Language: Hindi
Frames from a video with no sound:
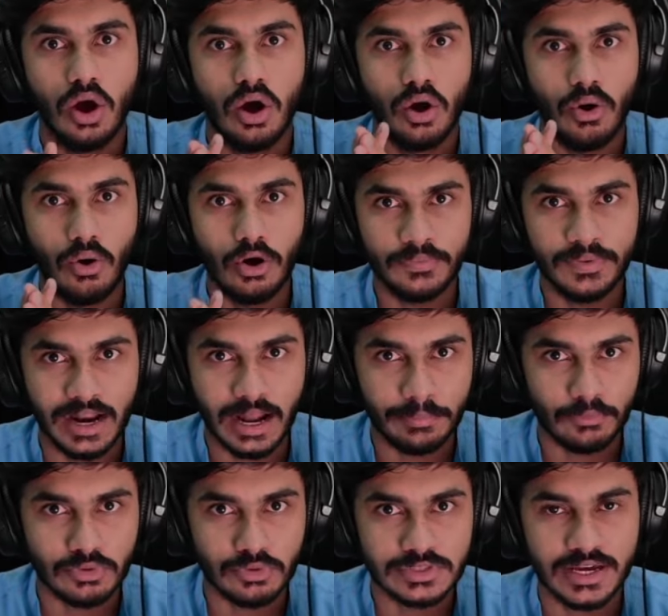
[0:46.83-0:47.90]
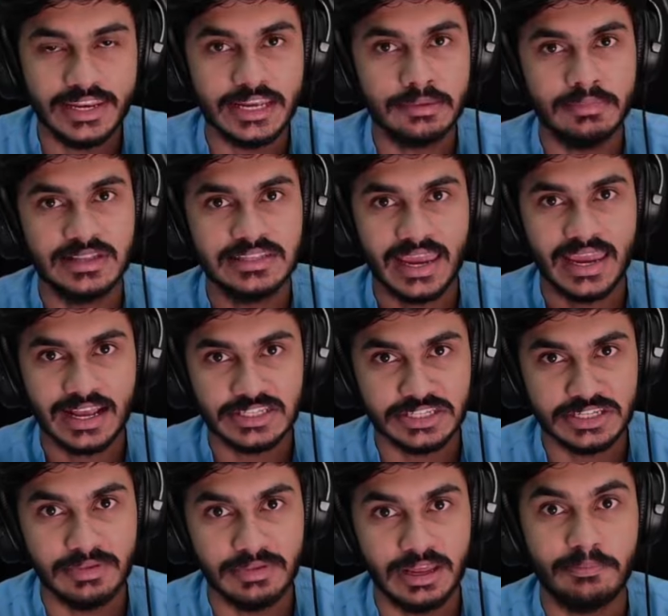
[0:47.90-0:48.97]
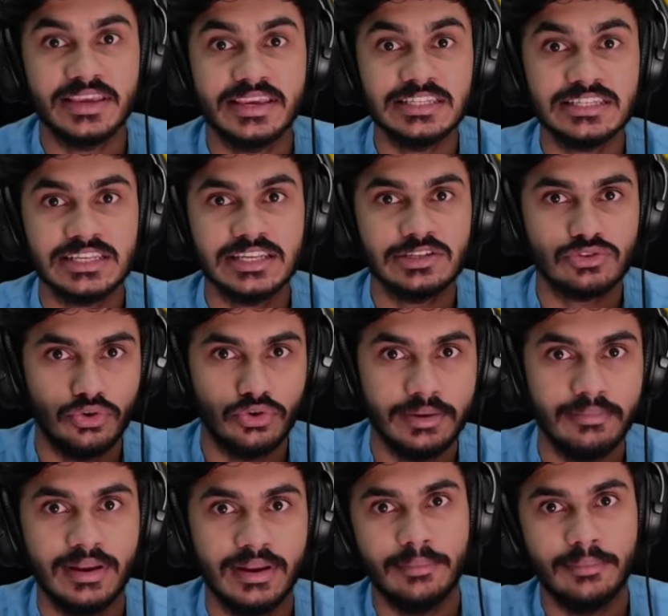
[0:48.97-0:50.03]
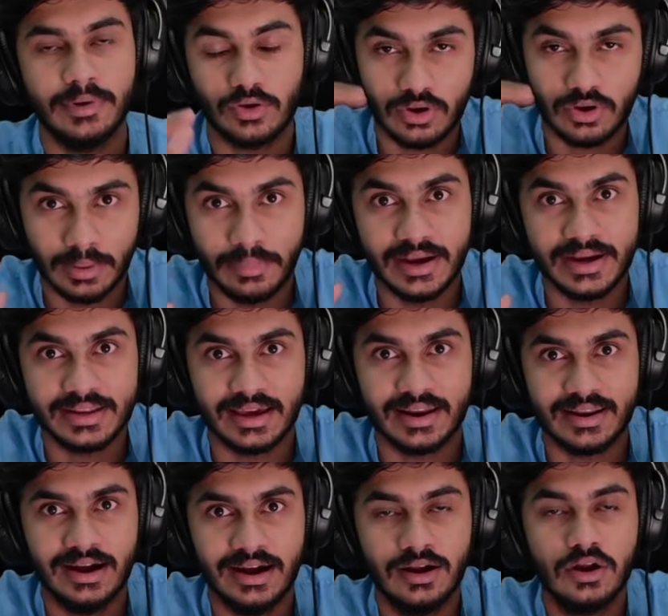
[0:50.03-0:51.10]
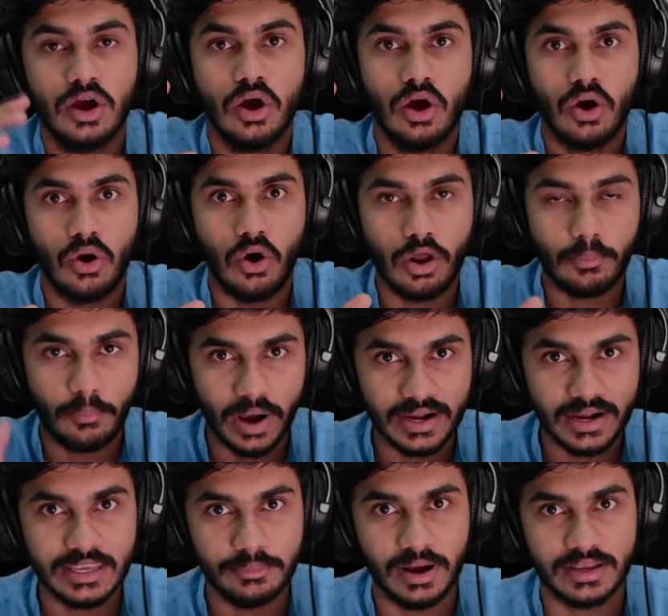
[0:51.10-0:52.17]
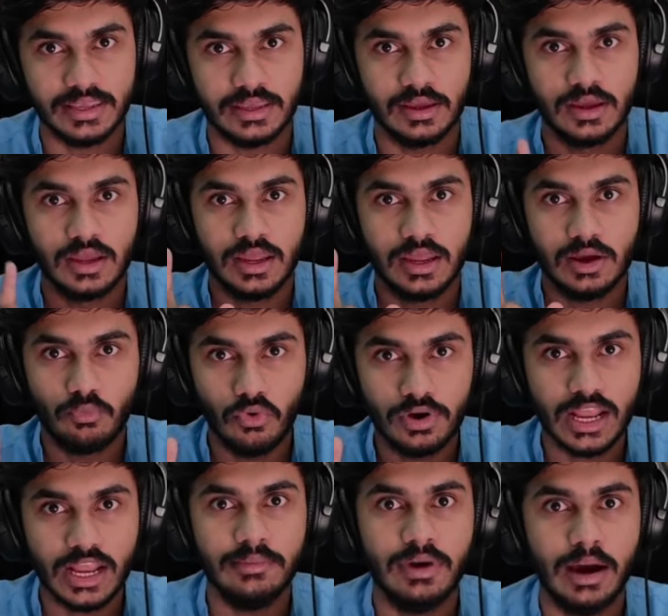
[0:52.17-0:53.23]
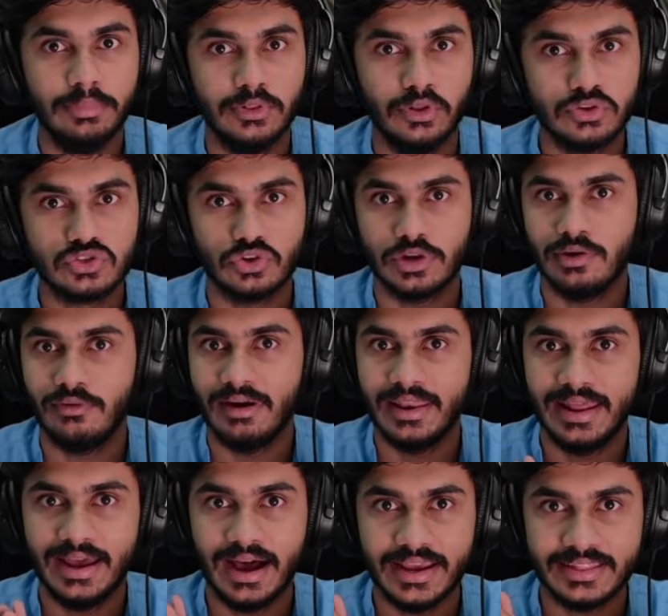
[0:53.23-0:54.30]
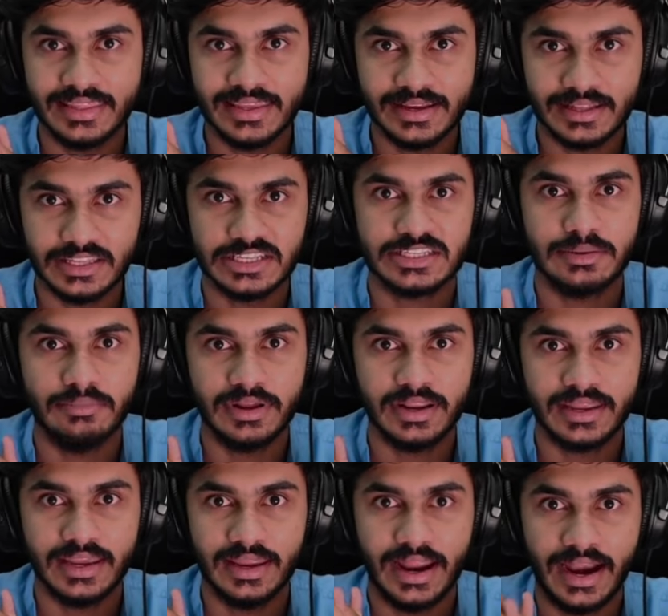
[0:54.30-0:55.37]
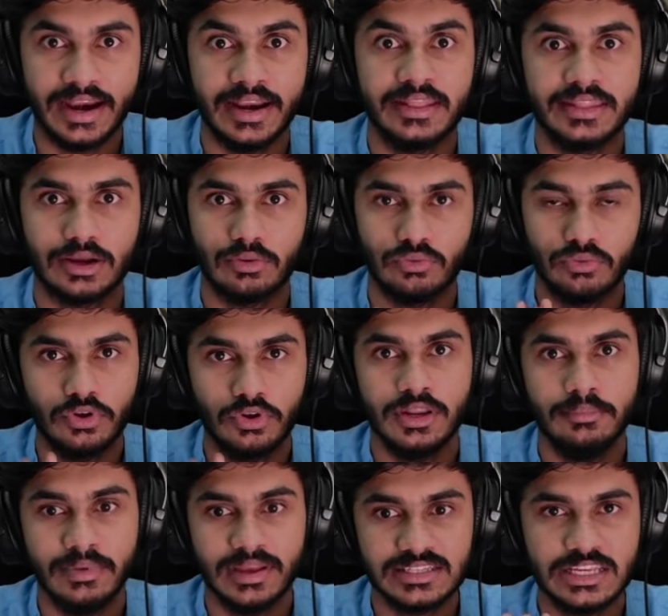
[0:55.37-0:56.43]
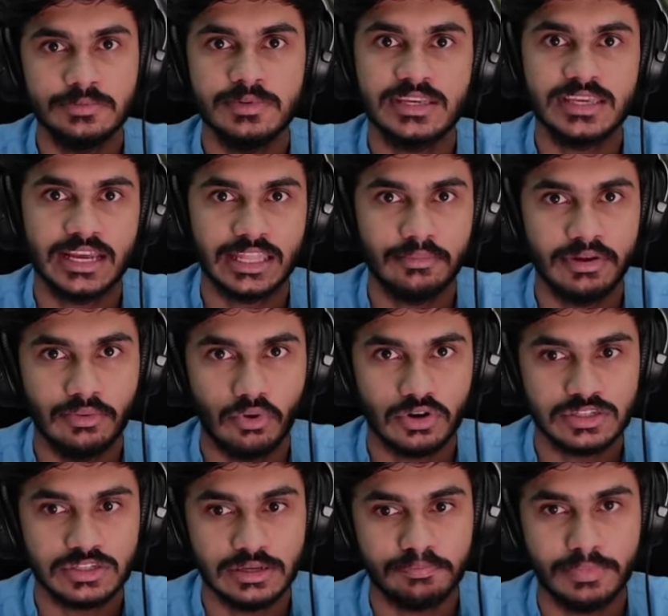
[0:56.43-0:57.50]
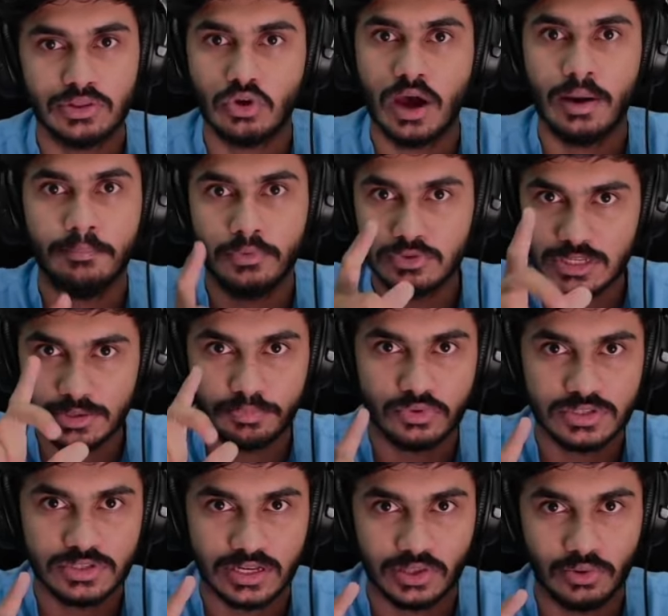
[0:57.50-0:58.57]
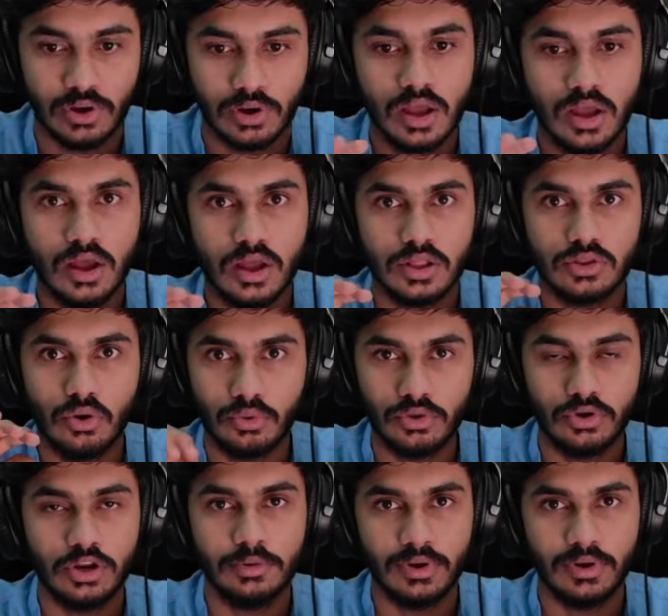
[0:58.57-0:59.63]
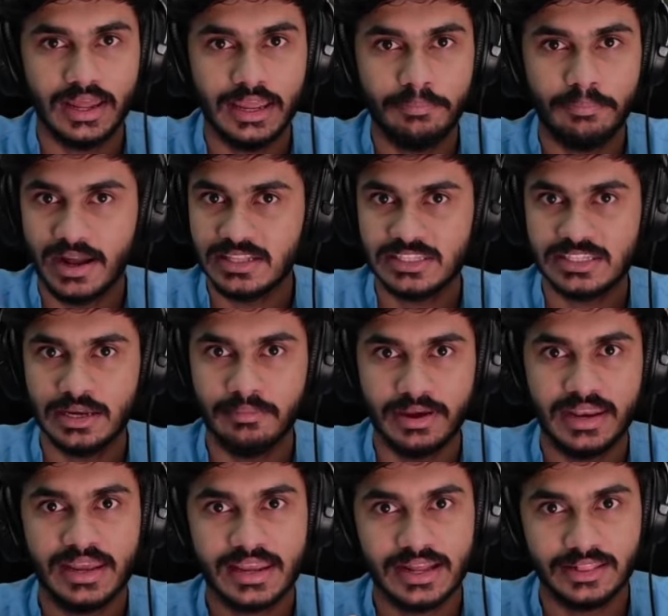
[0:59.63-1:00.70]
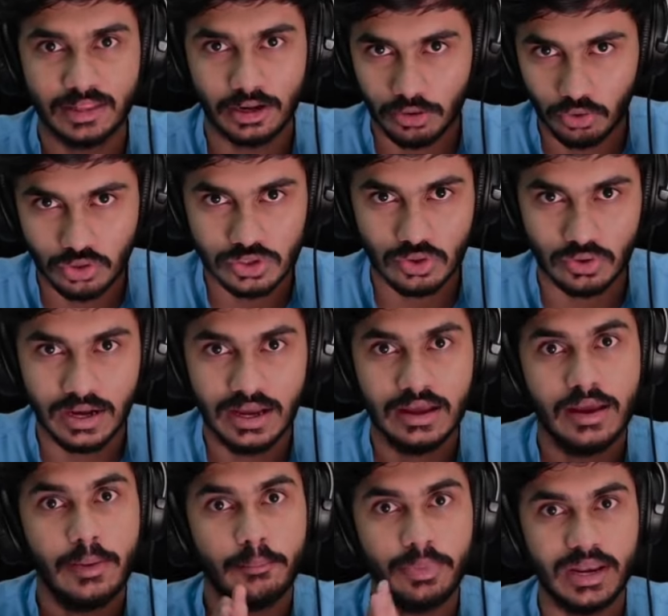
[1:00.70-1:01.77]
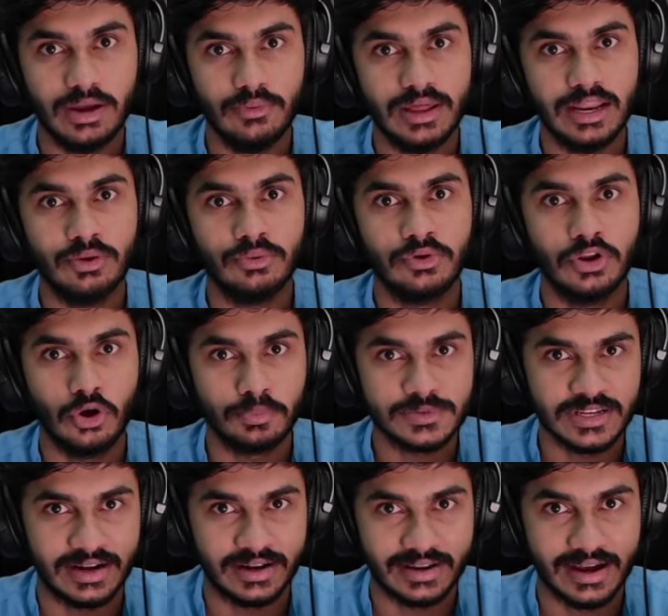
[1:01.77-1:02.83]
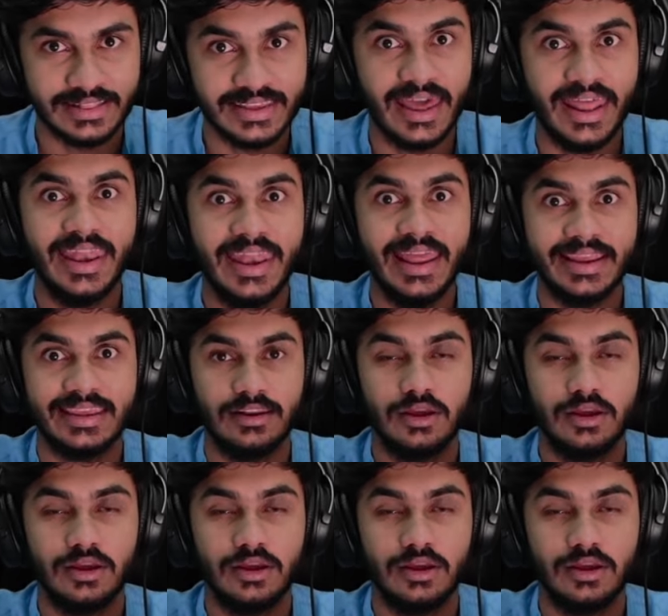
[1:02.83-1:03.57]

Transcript: और फिर आपको उसका लिंक मिल जाएगा जीमेल पे किस किस को नहीं मिला मेरे को कमेंट करना और बाकी बाकी वो गेम अब लॉन्च होने वाला है आई थिंक दिसंबर के एंड तक उन्होंने मैसेज भी किया था मैंने व्हाट्सएप पे तो आप भी उनसे पूछ सकते हो तो उन्होंने बोला ये पाँच छः महीने के अंदर लॉन्च होगा प्ले वाला उन्होंने ऑप्शन हटा दिया है लेकिन